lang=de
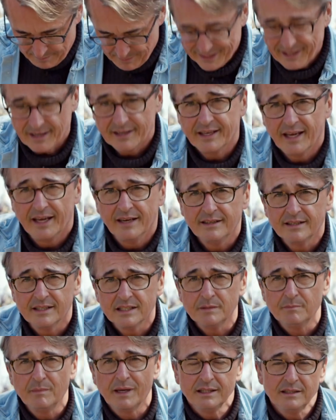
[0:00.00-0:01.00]
Man erkennt
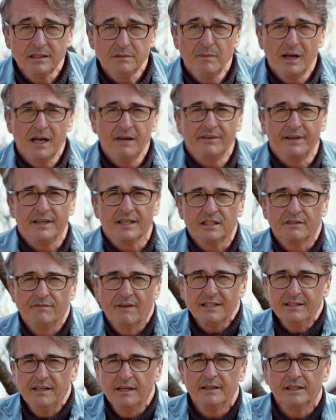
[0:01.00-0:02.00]
das manchmal, wenn das
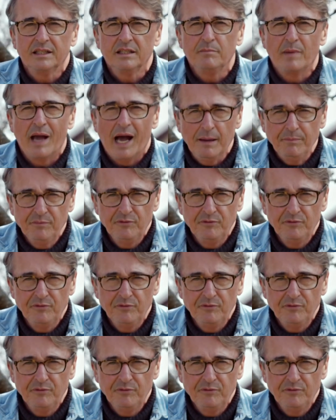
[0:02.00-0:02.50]
Wasser nicht mehr